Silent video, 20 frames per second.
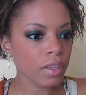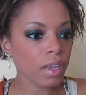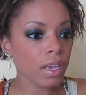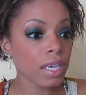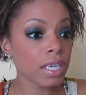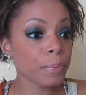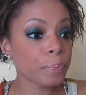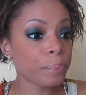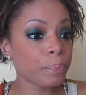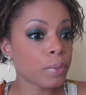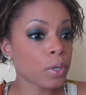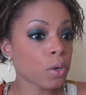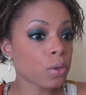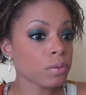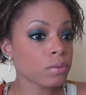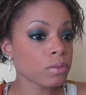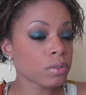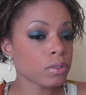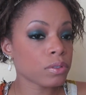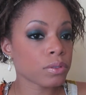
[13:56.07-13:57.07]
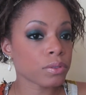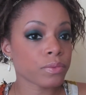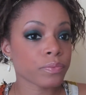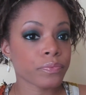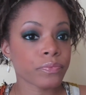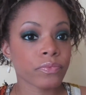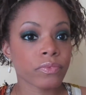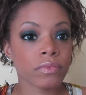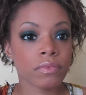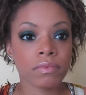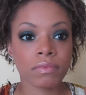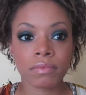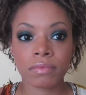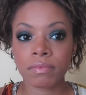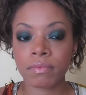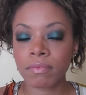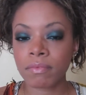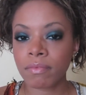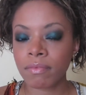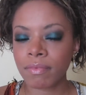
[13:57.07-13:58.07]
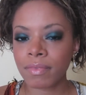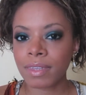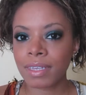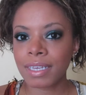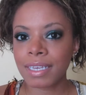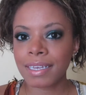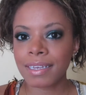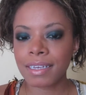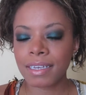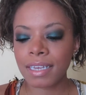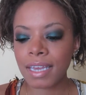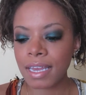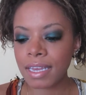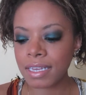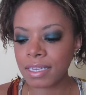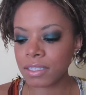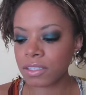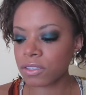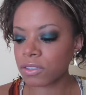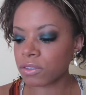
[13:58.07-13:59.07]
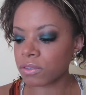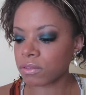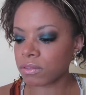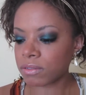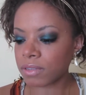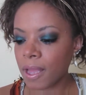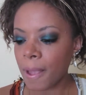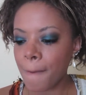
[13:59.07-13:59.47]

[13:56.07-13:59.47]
E pronto! E é isso!